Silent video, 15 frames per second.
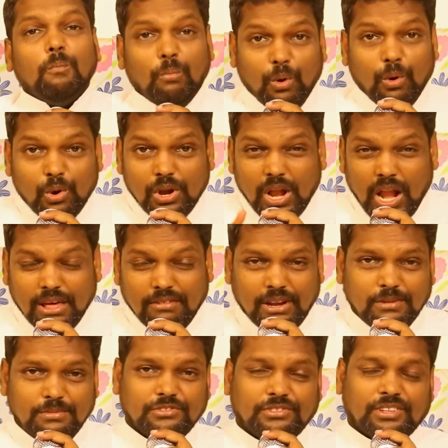பொருள்
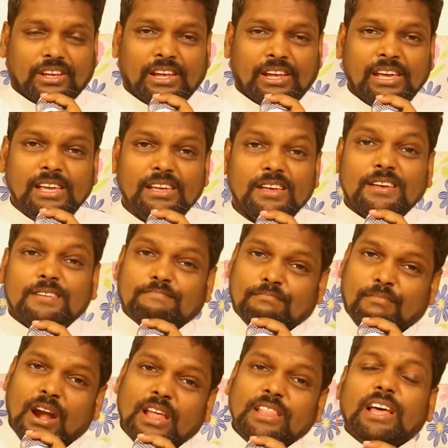அளவிலும் சரி
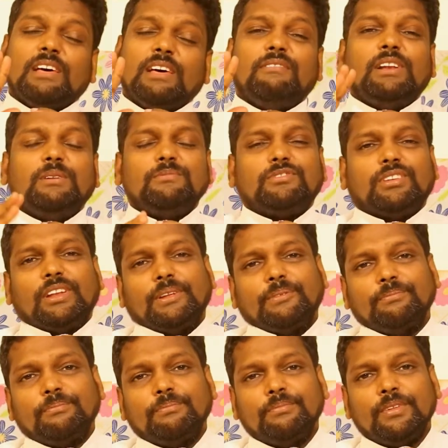மனதளவிலும் சரி
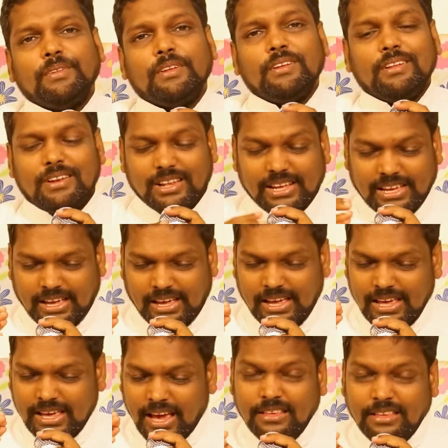இன்றைக்கு
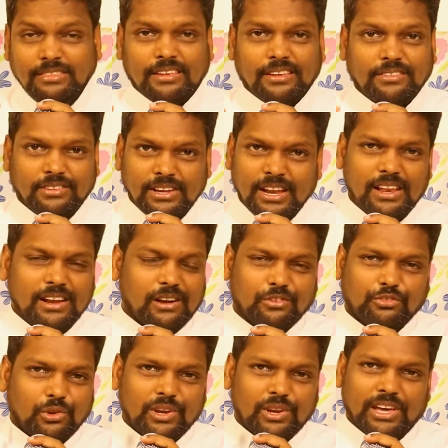இயேசு
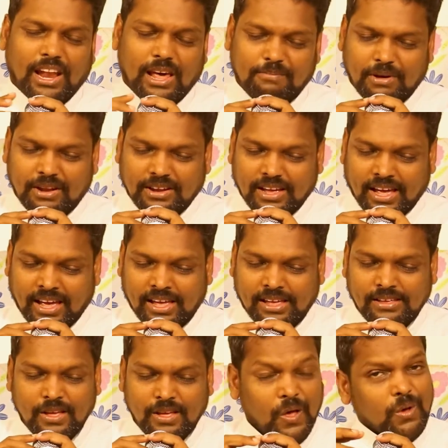சீடர்களுக்கு சொல்லுகிறார் பாருங்க
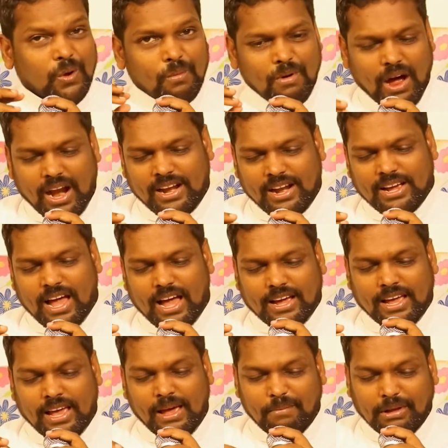ரொம்ப
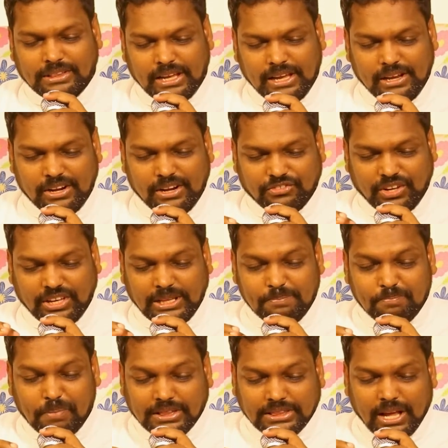அழகாக மத்தைய செய்தி
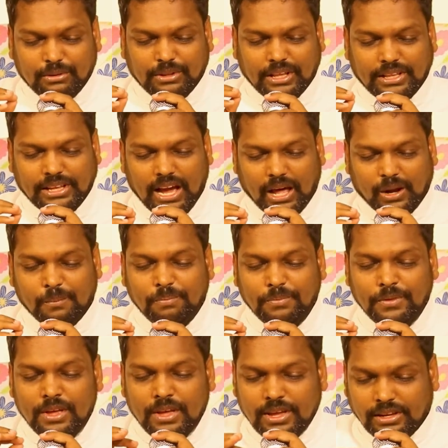பத்தாவது அதிகாரம்
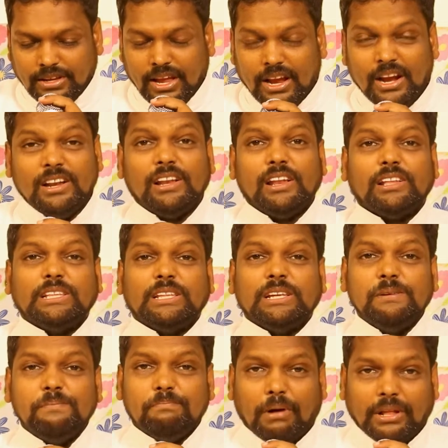ஏழுலேருந்து
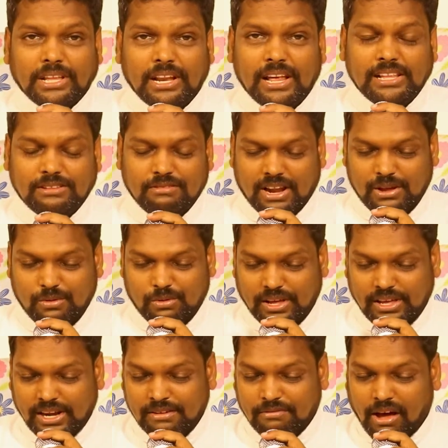பதினைந்து வரை உள்ள
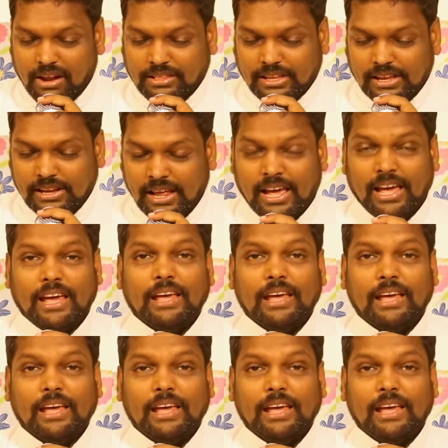இறை வார்த்தையில்